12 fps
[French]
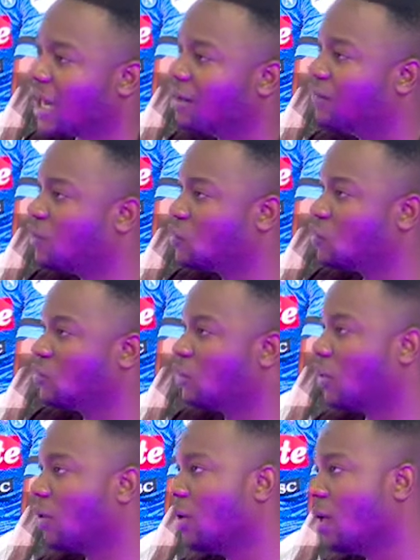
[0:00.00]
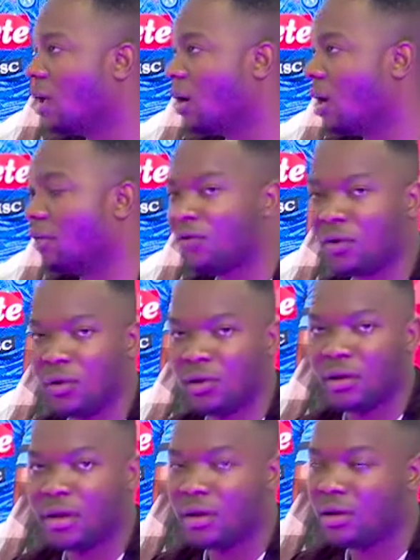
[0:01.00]
de relever justement la
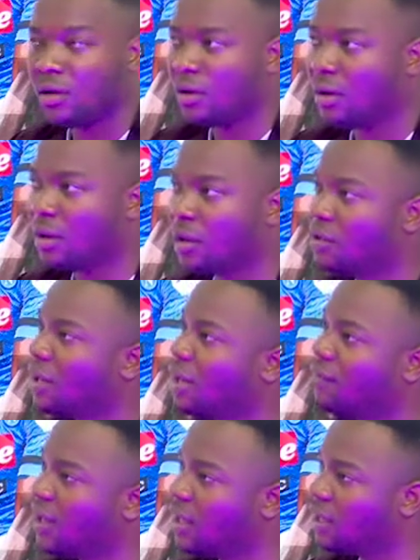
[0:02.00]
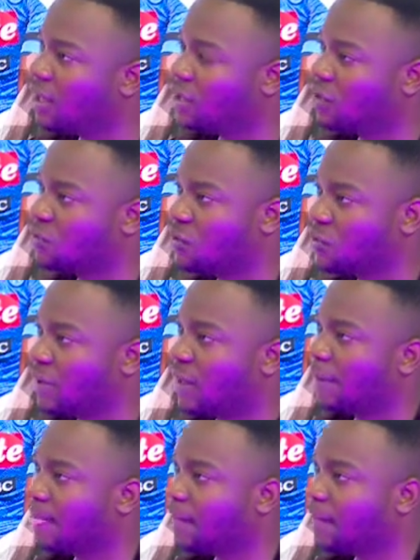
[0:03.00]
France, de relever la sélection nationale